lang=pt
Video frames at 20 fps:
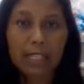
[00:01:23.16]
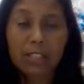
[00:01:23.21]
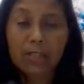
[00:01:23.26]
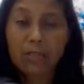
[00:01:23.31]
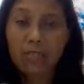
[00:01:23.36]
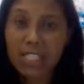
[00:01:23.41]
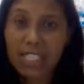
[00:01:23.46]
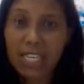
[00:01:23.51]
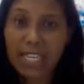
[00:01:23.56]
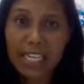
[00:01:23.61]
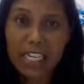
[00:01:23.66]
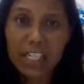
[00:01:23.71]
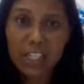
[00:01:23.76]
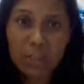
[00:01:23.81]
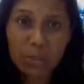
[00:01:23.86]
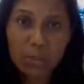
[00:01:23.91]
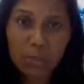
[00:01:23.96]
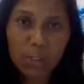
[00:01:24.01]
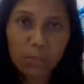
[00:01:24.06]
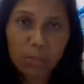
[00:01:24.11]
Se você é aquele
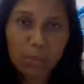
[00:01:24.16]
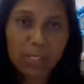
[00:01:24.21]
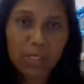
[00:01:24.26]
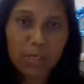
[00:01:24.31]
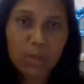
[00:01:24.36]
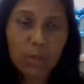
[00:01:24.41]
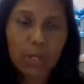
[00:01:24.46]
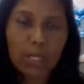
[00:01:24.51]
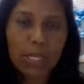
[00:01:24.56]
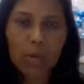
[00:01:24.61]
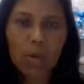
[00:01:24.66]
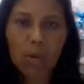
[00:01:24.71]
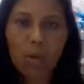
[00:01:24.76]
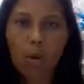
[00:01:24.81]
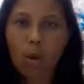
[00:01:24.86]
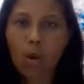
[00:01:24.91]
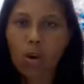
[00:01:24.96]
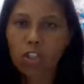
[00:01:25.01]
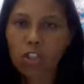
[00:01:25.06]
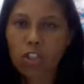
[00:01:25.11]
tipo de pessoa que
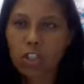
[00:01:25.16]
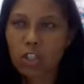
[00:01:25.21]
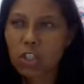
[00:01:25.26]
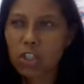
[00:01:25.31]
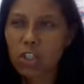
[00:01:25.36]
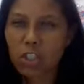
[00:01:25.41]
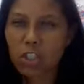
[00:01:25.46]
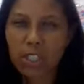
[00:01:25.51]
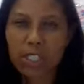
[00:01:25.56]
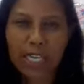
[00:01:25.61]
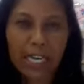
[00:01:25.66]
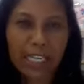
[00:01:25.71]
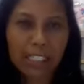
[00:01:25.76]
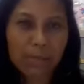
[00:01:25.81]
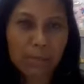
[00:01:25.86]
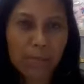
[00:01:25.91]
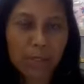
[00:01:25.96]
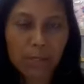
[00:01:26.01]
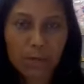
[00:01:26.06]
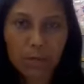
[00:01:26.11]
gosta de indicar
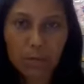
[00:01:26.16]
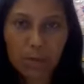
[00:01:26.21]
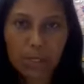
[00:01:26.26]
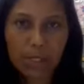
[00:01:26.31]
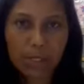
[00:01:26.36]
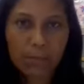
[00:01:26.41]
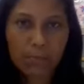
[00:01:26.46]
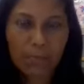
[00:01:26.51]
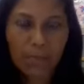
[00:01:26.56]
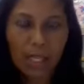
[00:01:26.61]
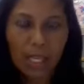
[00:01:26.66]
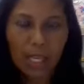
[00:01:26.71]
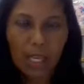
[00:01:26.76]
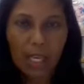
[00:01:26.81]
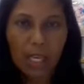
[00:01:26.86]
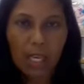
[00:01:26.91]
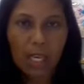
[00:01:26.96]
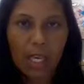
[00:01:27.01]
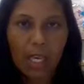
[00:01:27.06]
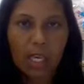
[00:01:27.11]
as pessoas,
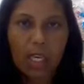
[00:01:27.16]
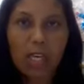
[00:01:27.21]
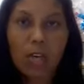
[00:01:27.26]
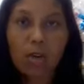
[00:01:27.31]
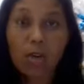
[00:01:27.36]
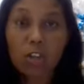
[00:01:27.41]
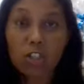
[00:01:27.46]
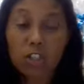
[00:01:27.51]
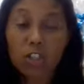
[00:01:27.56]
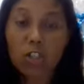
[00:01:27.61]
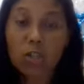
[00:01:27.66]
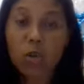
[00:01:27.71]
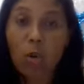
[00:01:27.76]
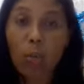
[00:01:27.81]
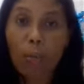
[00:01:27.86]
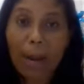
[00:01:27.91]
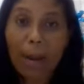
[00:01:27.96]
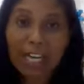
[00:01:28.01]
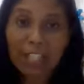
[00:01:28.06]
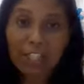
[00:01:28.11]
que gosta de
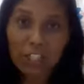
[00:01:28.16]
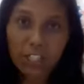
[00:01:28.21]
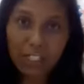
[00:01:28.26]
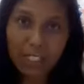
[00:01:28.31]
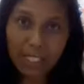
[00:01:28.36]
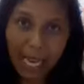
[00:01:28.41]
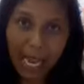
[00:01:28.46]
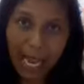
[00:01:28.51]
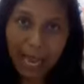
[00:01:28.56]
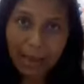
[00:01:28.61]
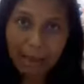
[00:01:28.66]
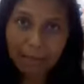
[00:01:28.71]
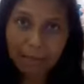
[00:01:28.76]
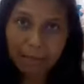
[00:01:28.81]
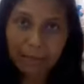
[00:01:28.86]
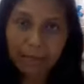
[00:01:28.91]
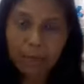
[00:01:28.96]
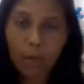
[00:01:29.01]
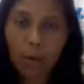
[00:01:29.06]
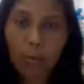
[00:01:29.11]
compartilhar
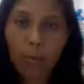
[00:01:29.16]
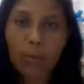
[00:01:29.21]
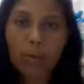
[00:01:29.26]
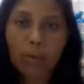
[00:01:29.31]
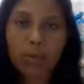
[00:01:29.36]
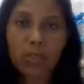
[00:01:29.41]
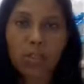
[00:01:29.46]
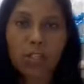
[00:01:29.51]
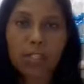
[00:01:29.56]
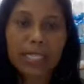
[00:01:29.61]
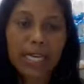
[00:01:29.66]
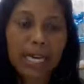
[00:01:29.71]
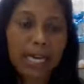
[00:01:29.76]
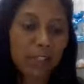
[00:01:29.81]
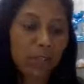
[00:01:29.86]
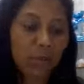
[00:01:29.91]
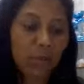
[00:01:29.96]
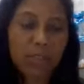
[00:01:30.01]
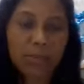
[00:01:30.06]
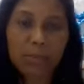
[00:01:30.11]

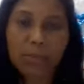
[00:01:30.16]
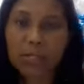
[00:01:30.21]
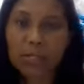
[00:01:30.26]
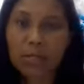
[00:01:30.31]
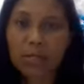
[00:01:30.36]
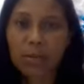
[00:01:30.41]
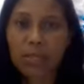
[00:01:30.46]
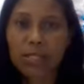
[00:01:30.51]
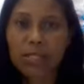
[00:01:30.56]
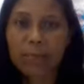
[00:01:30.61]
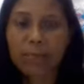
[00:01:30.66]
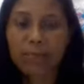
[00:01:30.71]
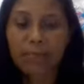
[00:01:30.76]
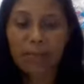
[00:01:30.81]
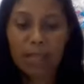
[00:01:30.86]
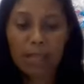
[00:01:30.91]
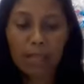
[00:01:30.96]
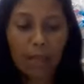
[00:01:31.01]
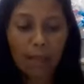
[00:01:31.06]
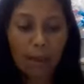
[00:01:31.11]
oportunidade com as pessoas.
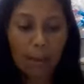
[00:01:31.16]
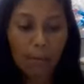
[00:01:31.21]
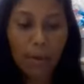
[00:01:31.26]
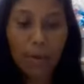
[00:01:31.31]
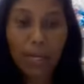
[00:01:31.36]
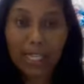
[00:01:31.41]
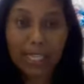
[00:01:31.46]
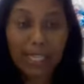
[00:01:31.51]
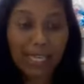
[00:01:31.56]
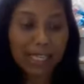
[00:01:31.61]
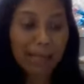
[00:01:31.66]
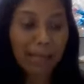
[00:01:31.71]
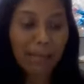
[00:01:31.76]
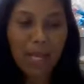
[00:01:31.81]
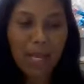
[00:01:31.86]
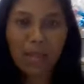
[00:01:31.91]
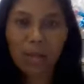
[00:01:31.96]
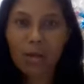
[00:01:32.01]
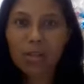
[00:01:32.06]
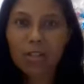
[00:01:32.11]
Porque nada
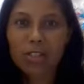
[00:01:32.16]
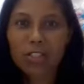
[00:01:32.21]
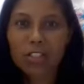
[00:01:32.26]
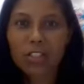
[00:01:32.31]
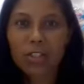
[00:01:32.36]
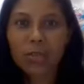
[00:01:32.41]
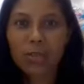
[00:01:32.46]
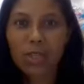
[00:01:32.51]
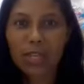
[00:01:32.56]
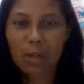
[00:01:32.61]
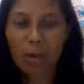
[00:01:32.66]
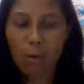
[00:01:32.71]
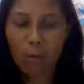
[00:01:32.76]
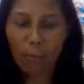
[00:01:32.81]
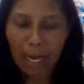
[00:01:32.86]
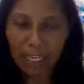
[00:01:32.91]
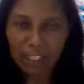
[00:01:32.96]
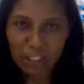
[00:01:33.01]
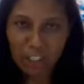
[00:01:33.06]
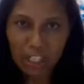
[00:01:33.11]
melhor, gente, do que
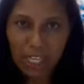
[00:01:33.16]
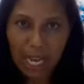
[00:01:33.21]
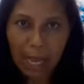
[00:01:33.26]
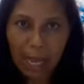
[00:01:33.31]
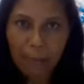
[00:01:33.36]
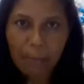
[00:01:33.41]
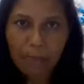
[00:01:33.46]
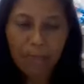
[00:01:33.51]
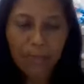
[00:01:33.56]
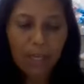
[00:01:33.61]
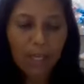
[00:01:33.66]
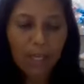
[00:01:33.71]
compartilhar.